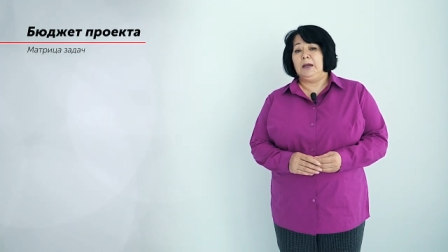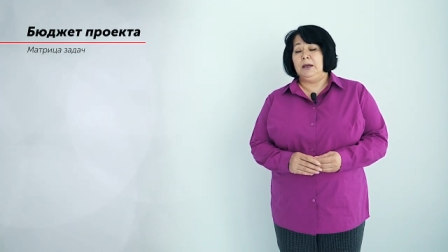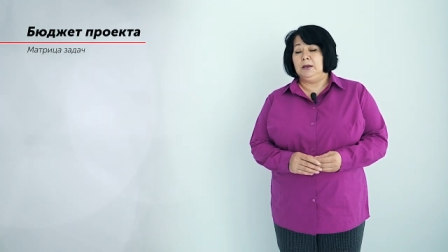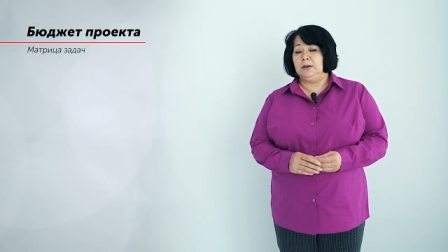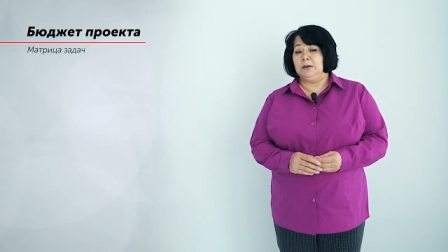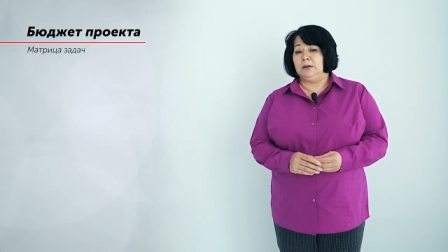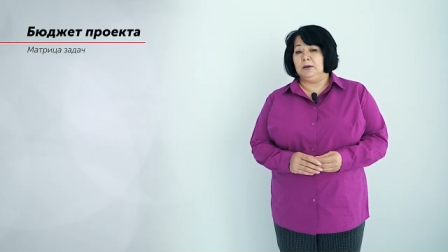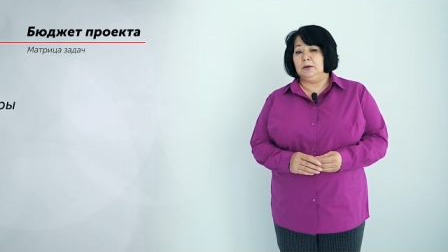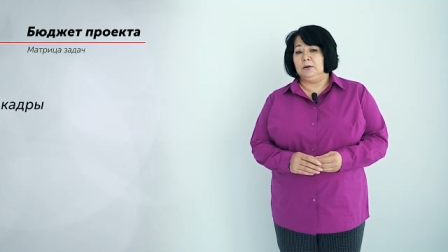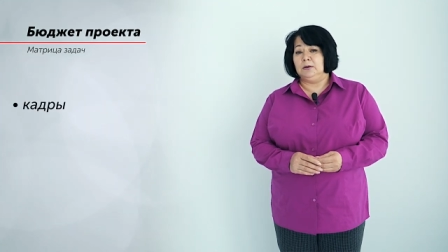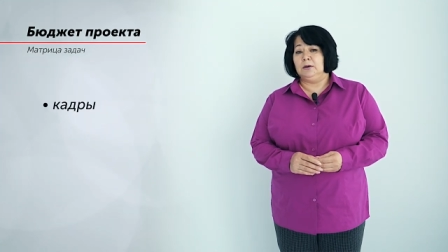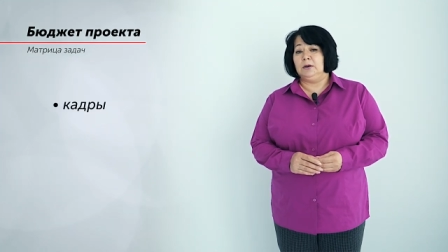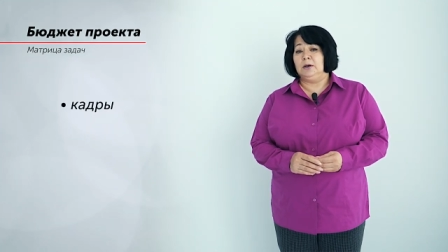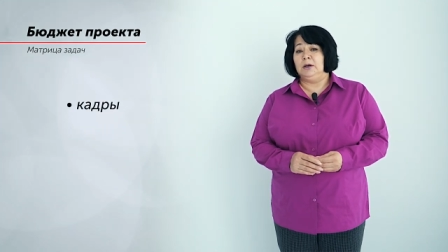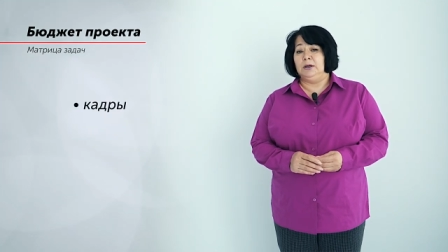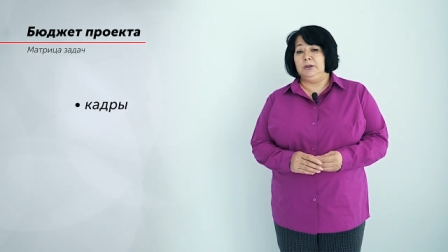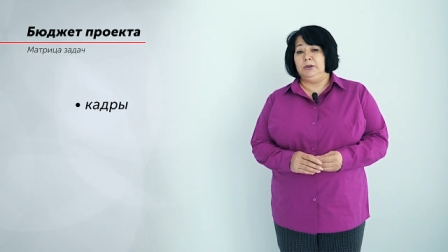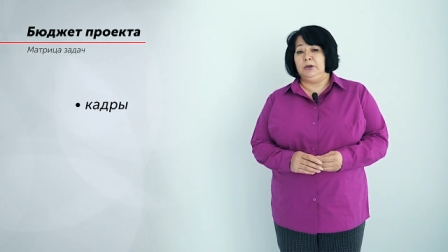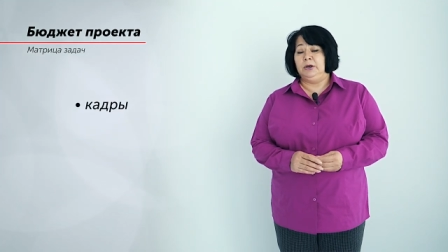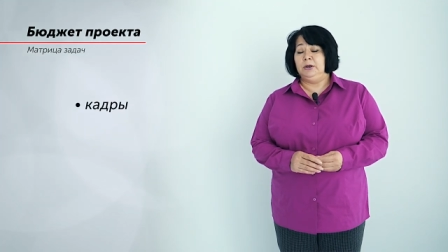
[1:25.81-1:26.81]
Это
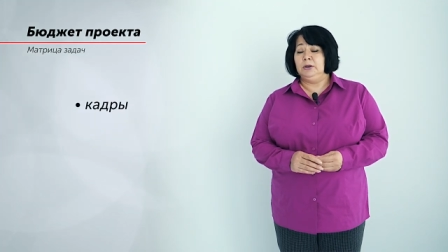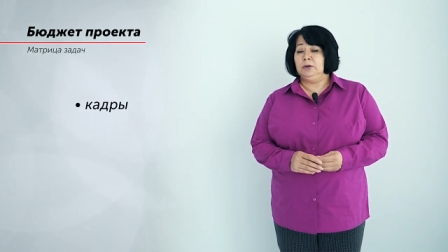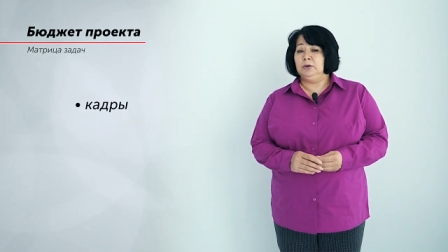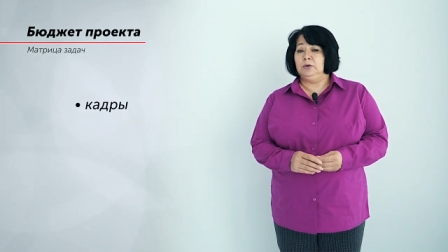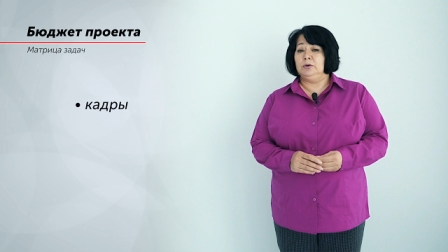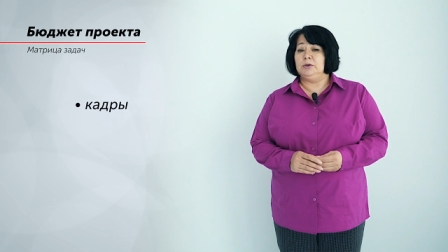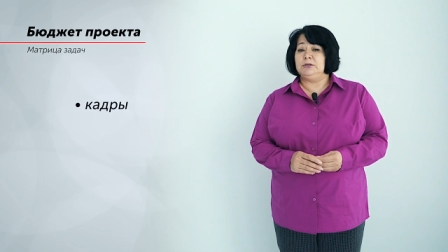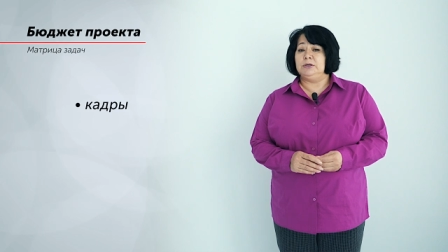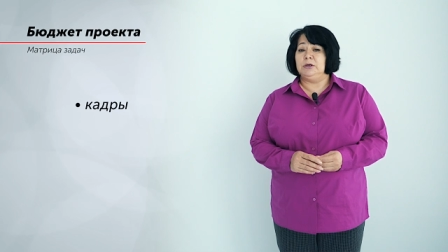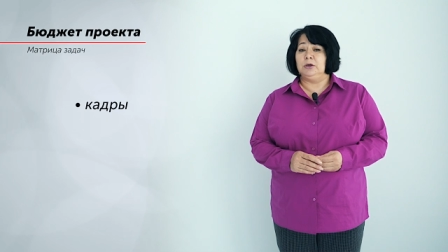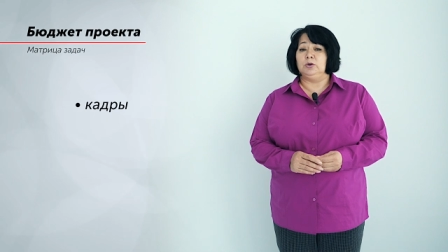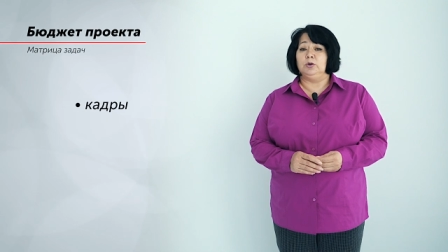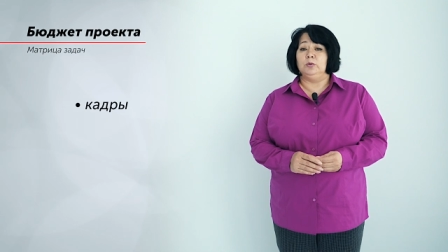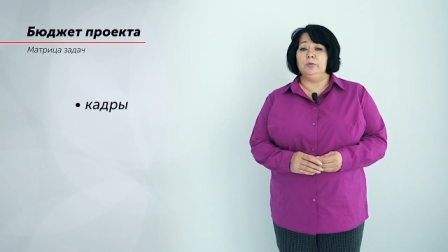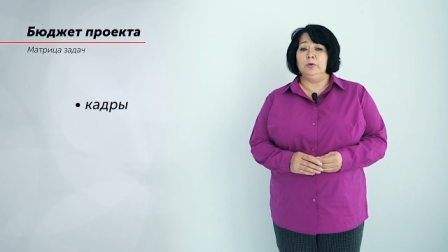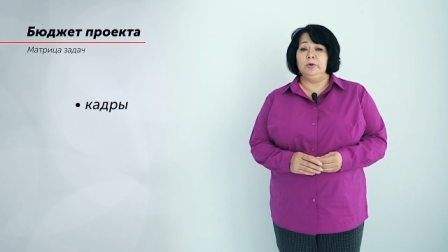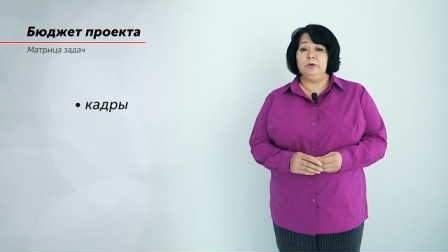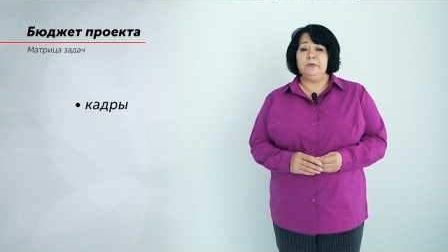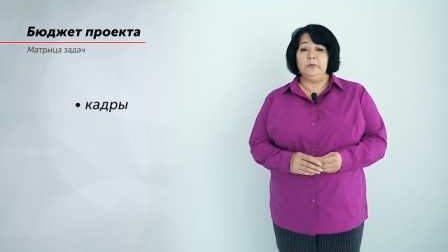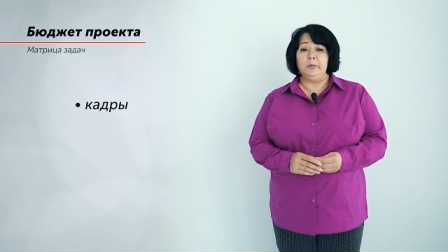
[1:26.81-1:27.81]
кадры, то есть те, кто
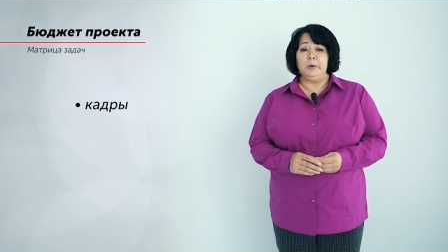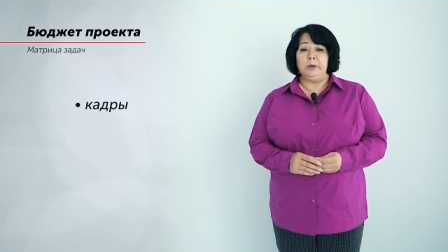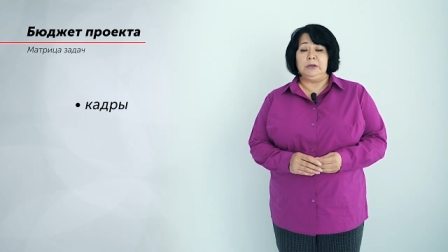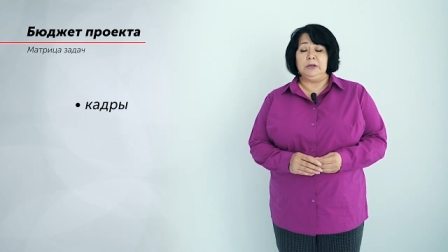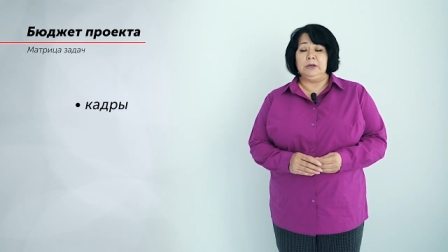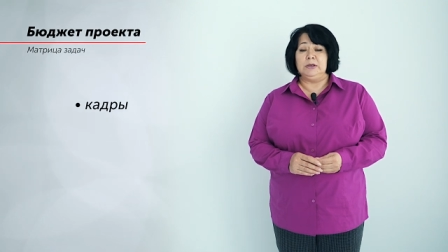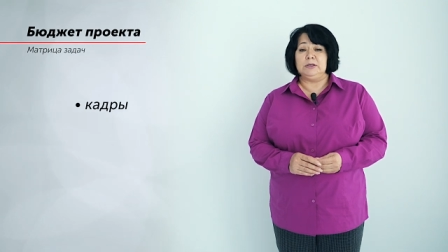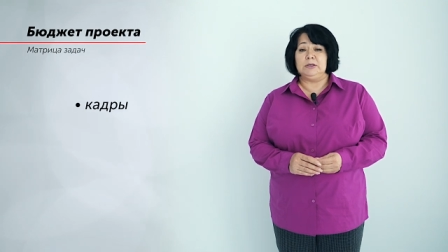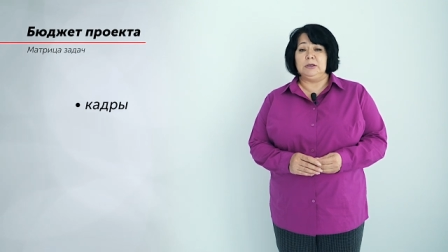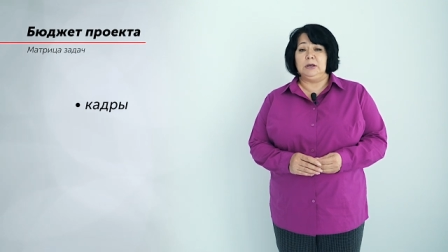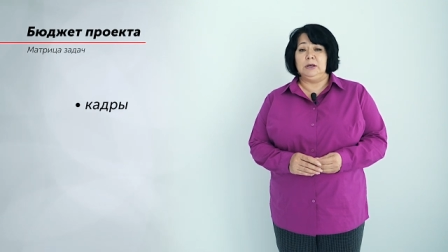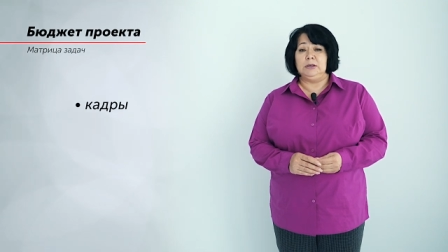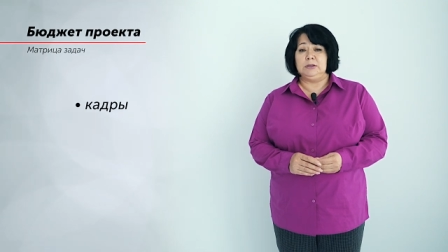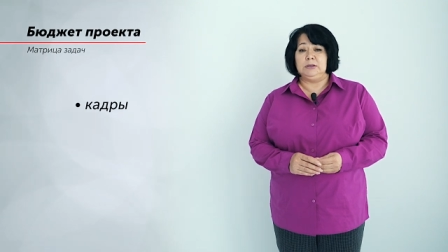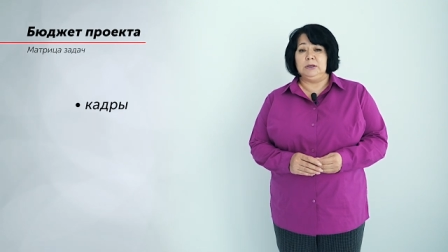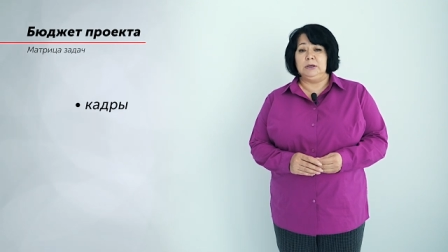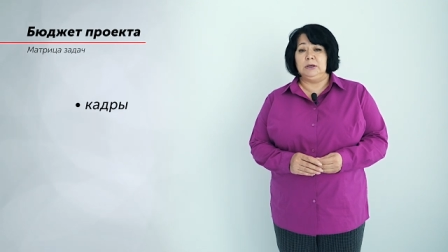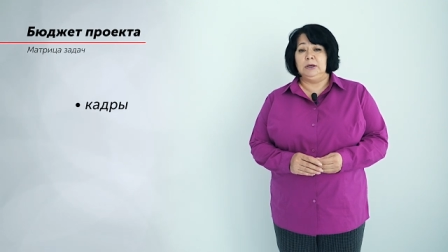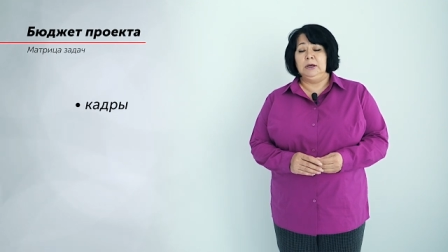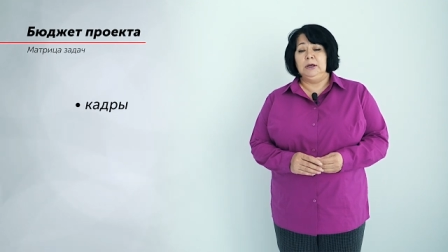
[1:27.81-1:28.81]
будет выполнять
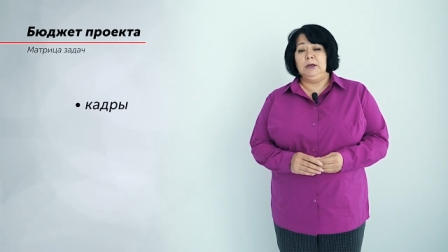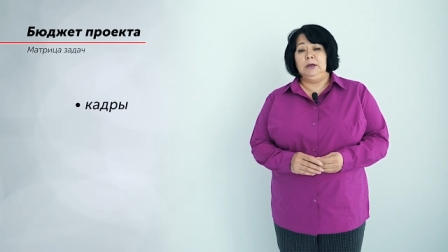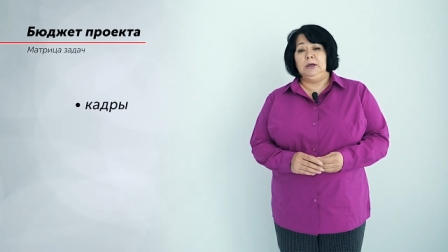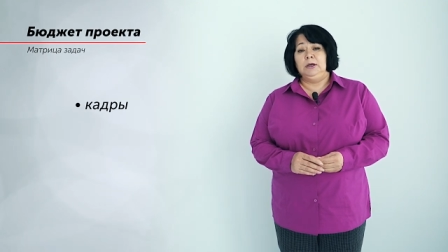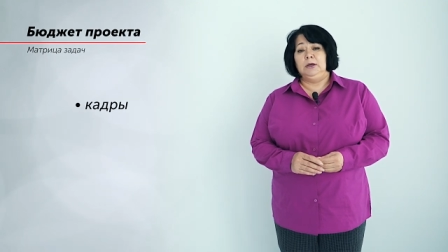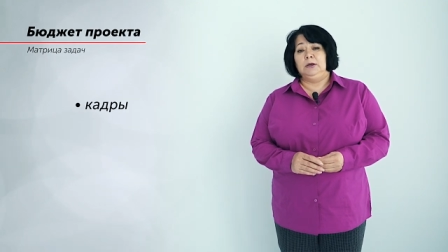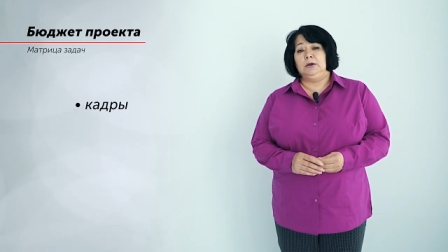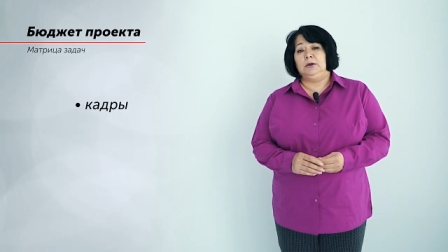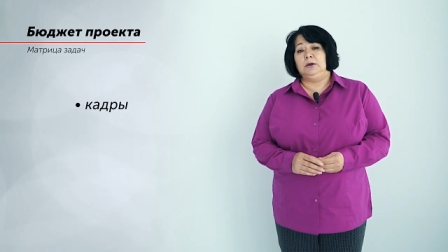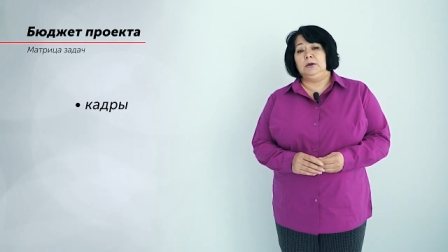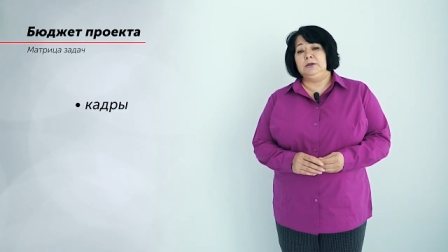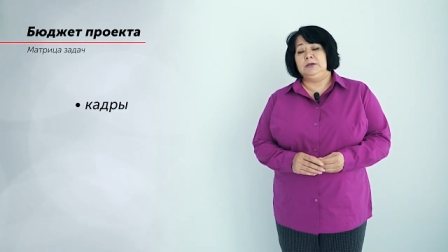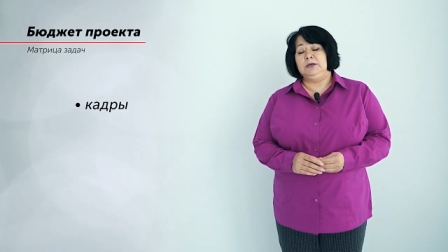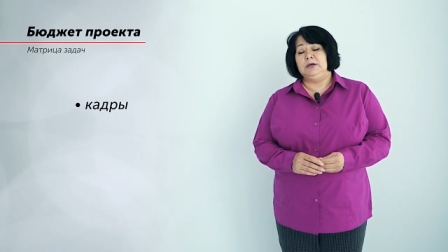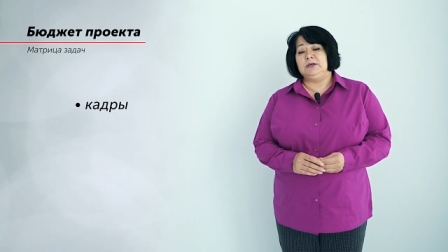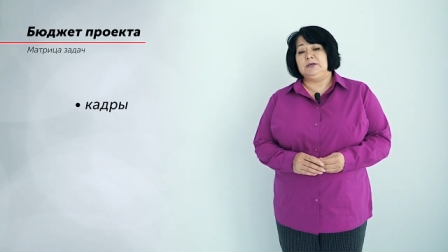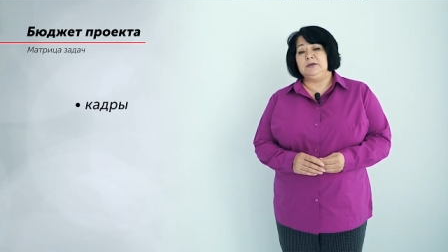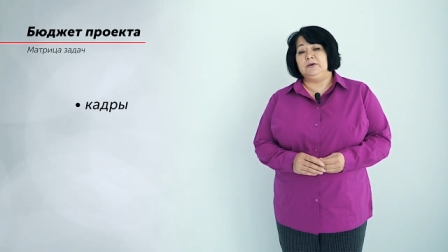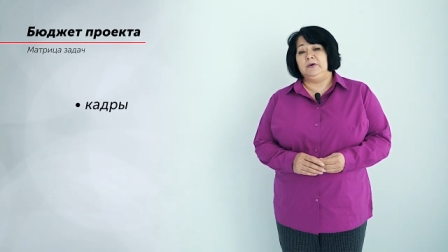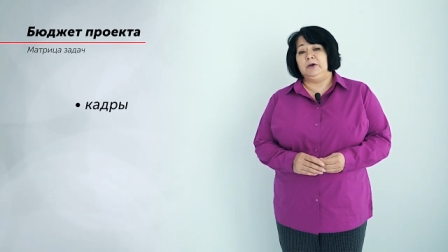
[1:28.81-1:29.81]
эти э,
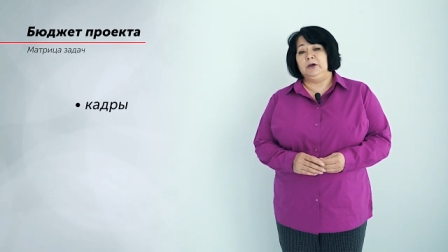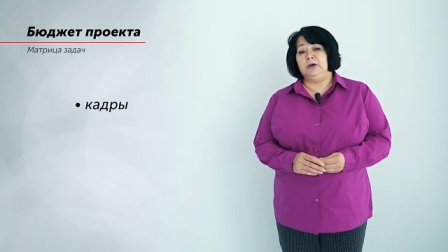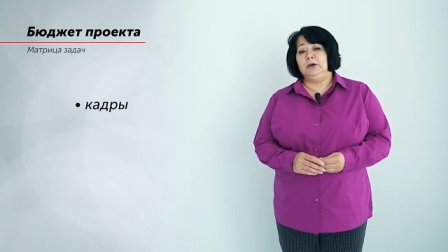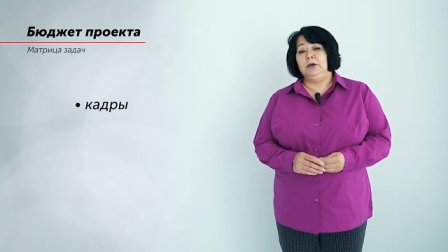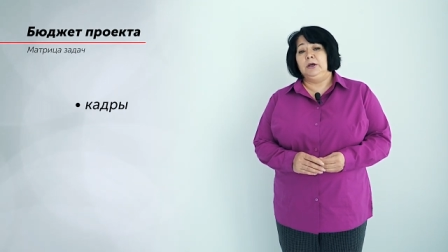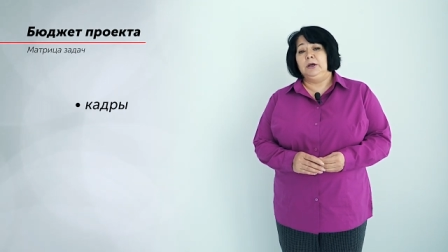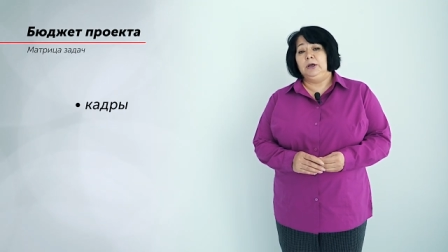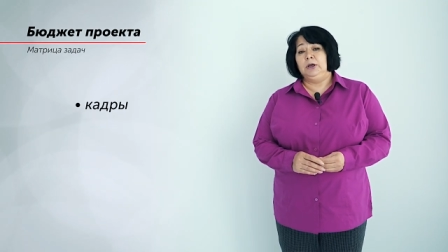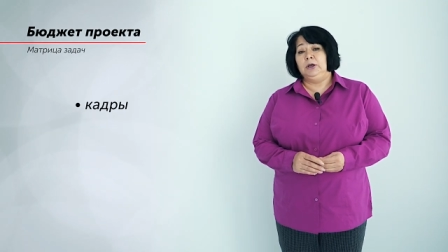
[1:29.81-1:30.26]
действия,